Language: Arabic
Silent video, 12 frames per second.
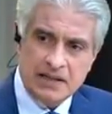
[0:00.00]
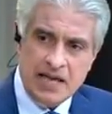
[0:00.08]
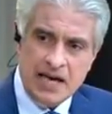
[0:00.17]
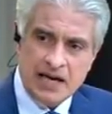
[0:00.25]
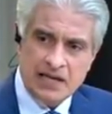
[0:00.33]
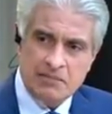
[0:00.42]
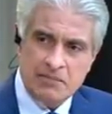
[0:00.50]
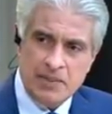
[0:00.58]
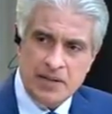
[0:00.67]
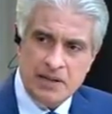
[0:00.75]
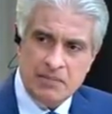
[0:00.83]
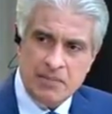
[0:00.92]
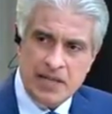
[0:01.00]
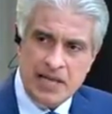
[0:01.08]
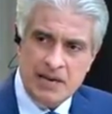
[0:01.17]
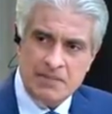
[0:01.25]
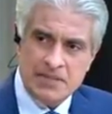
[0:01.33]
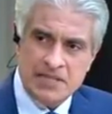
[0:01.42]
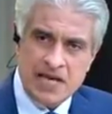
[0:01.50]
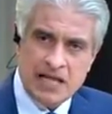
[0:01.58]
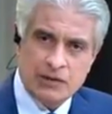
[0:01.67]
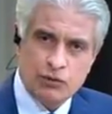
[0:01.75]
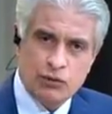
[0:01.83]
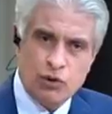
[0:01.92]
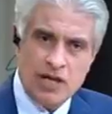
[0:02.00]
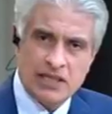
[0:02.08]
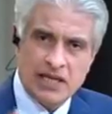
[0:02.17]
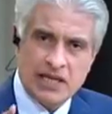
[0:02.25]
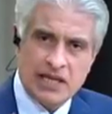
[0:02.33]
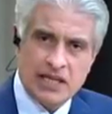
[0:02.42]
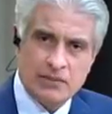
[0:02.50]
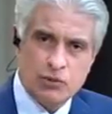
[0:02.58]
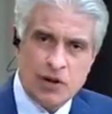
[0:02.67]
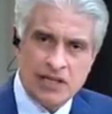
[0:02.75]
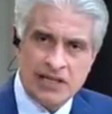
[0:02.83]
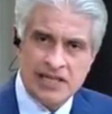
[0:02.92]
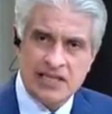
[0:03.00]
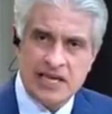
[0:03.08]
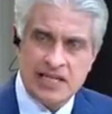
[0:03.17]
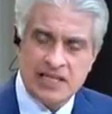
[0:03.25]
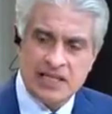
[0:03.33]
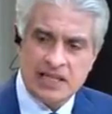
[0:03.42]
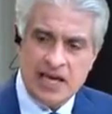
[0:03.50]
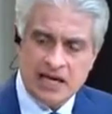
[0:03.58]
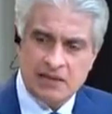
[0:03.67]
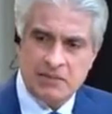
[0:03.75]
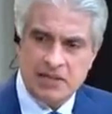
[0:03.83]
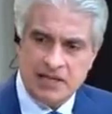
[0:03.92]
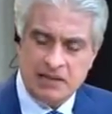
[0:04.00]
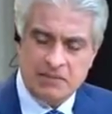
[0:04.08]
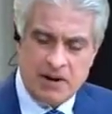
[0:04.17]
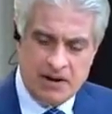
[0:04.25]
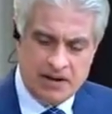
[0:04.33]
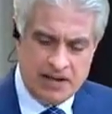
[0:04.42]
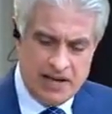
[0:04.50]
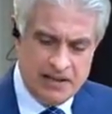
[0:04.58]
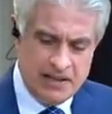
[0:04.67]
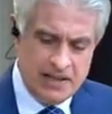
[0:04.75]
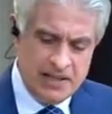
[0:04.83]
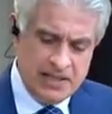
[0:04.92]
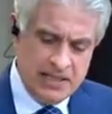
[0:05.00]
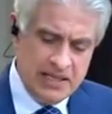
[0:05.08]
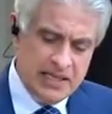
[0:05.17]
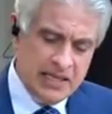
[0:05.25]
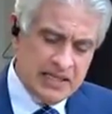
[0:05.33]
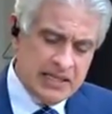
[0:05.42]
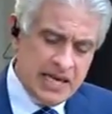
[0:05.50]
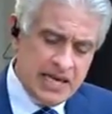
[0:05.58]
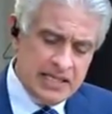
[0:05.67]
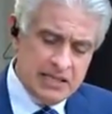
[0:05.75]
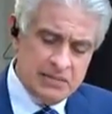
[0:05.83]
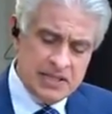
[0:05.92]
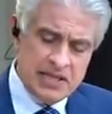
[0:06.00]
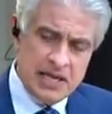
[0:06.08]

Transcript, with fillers: تهريب ملابس يعني وانتوا حتى اتكلمتوا عن حيتان التهريب الكبار يعني اتضايقت من